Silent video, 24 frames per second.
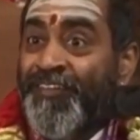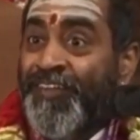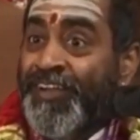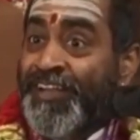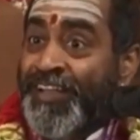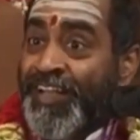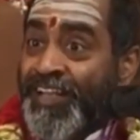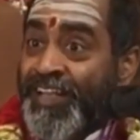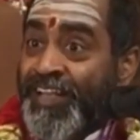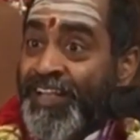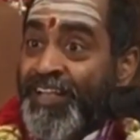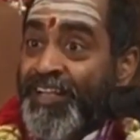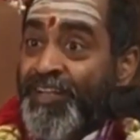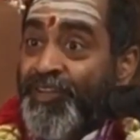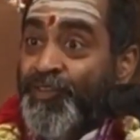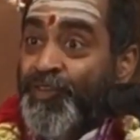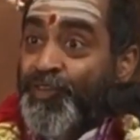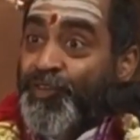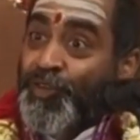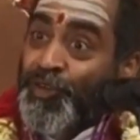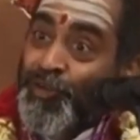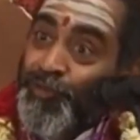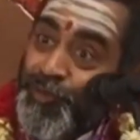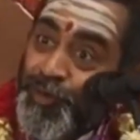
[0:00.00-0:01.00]
వెంటనే నిన్ను
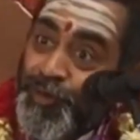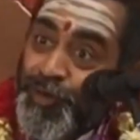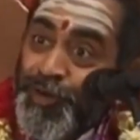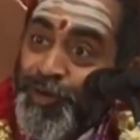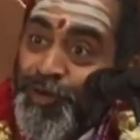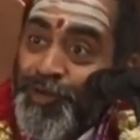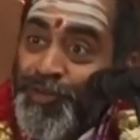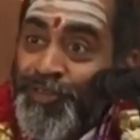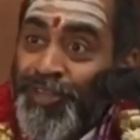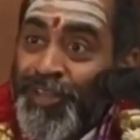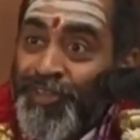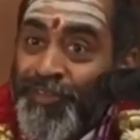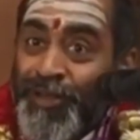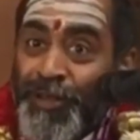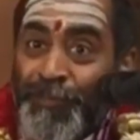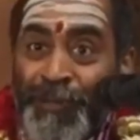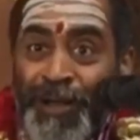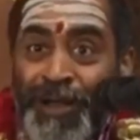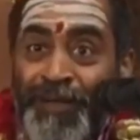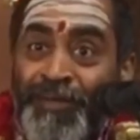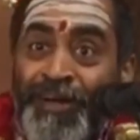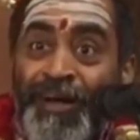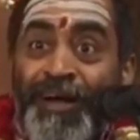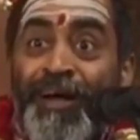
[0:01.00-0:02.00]
చూసి నువ్వు కూడా వచ్చేవా
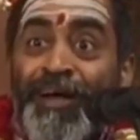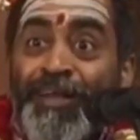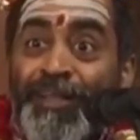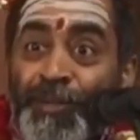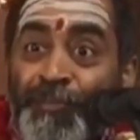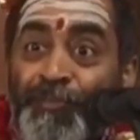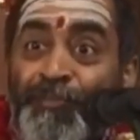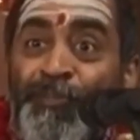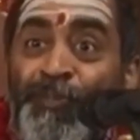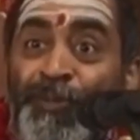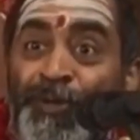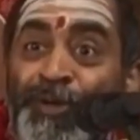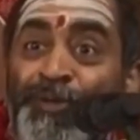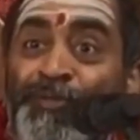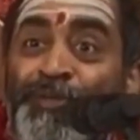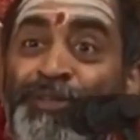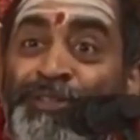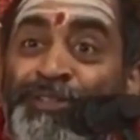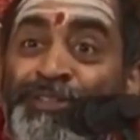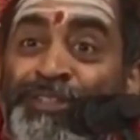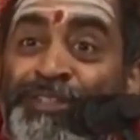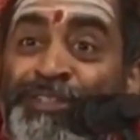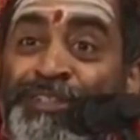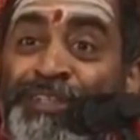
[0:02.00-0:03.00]
బావా ఎప్పుడు
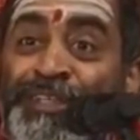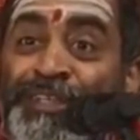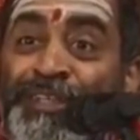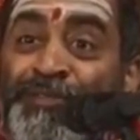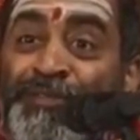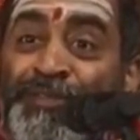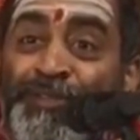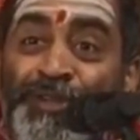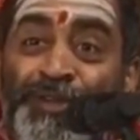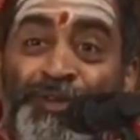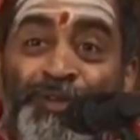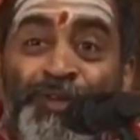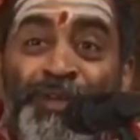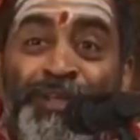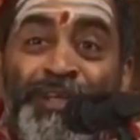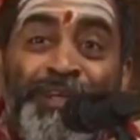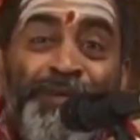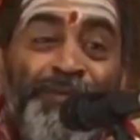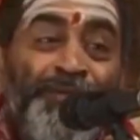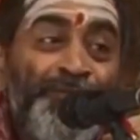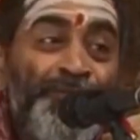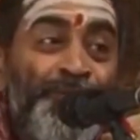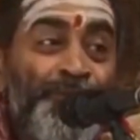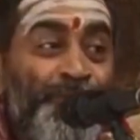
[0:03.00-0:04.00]
వచ్చి తీవు సుఖలే
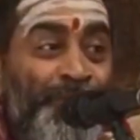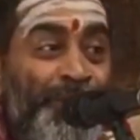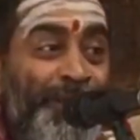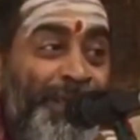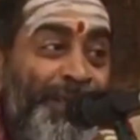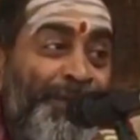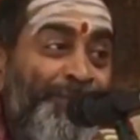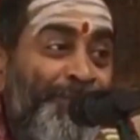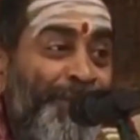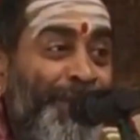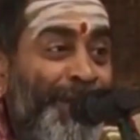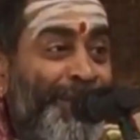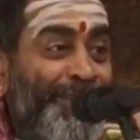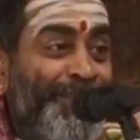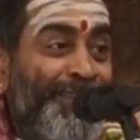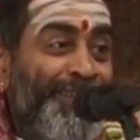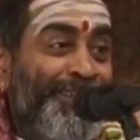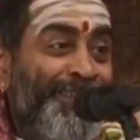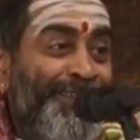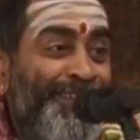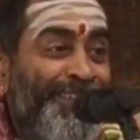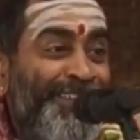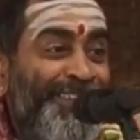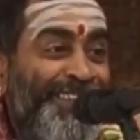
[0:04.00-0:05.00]
సుఖలే
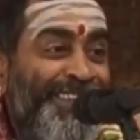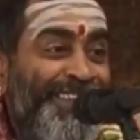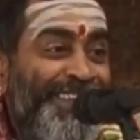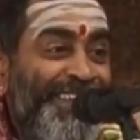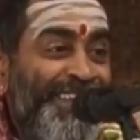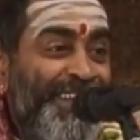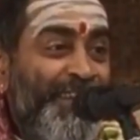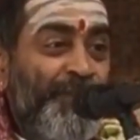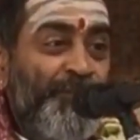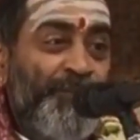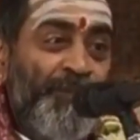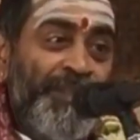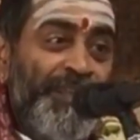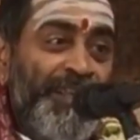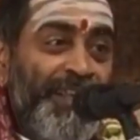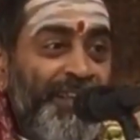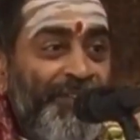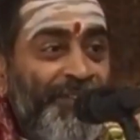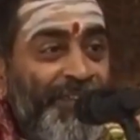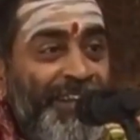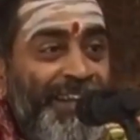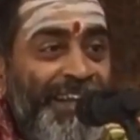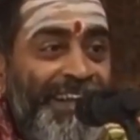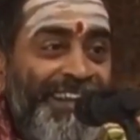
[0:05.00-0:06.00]
భ్రాతల్
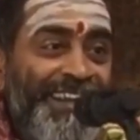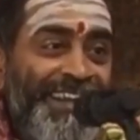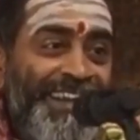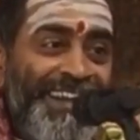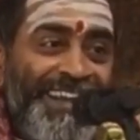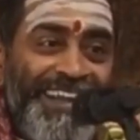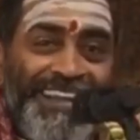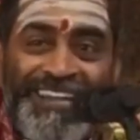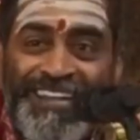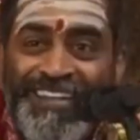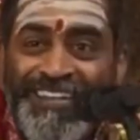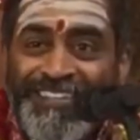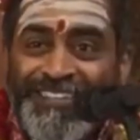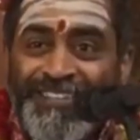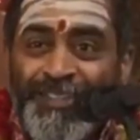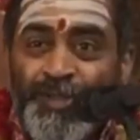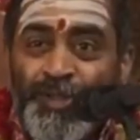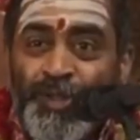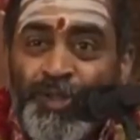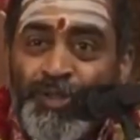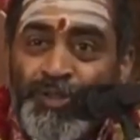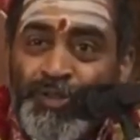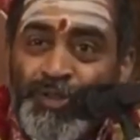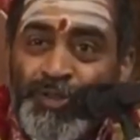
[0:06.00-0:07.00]
మొదలైనవన్నీ అడిగాడు ఆయన
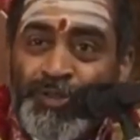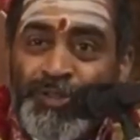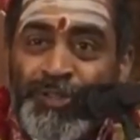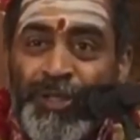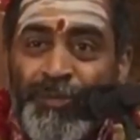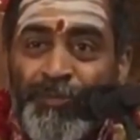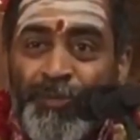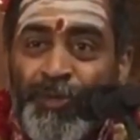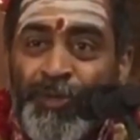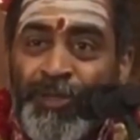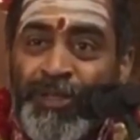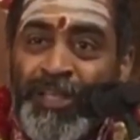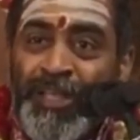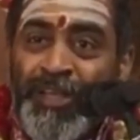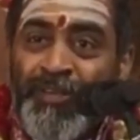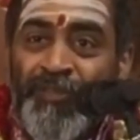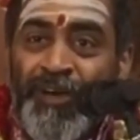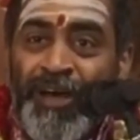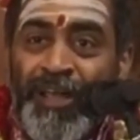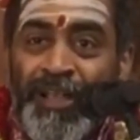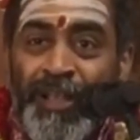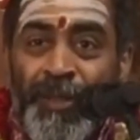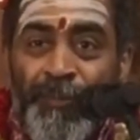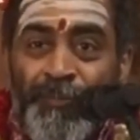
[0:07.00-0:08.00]
సతులు చుట్టము నీ
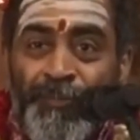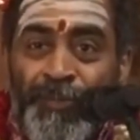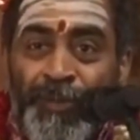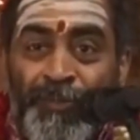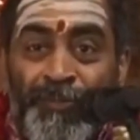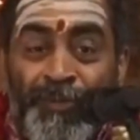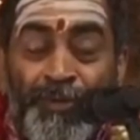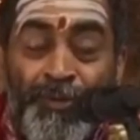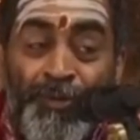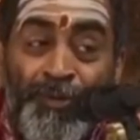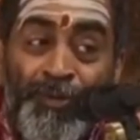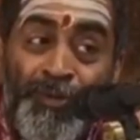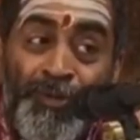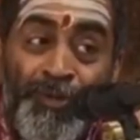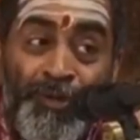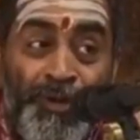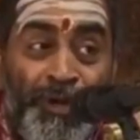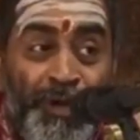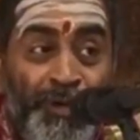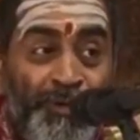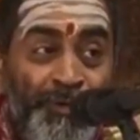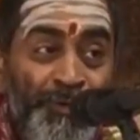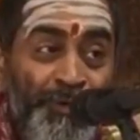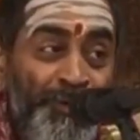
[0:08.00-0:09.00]
వాళ్ళభ్యము కోరు
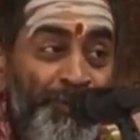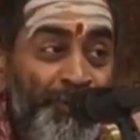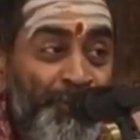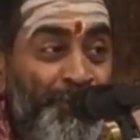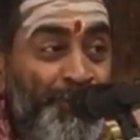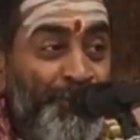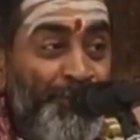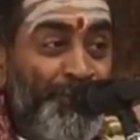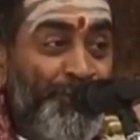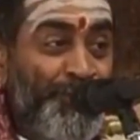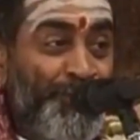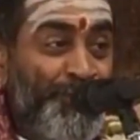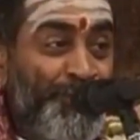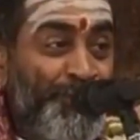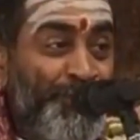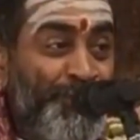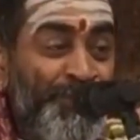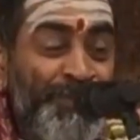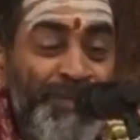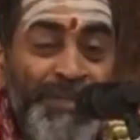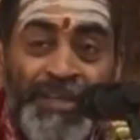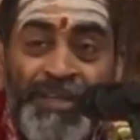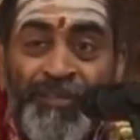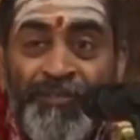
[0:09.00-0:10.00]
కర్ణుడును
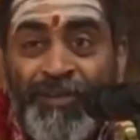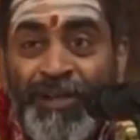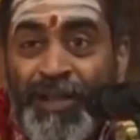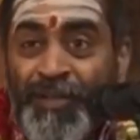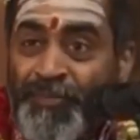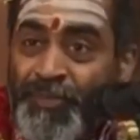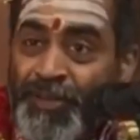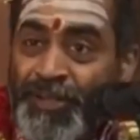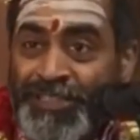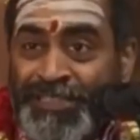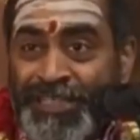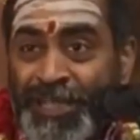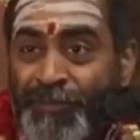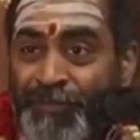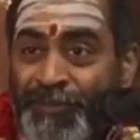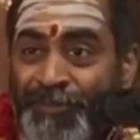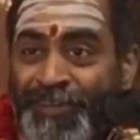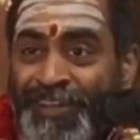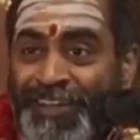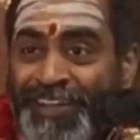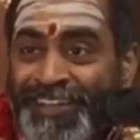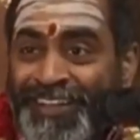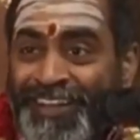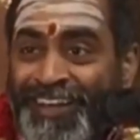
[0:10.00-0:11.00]
వీళ్ళందరూ
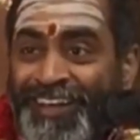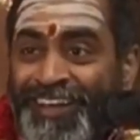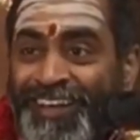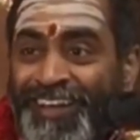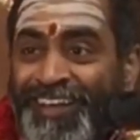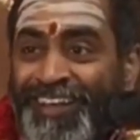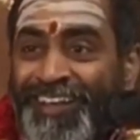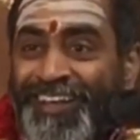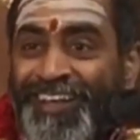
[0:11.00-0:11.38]
క్షేమమే కదా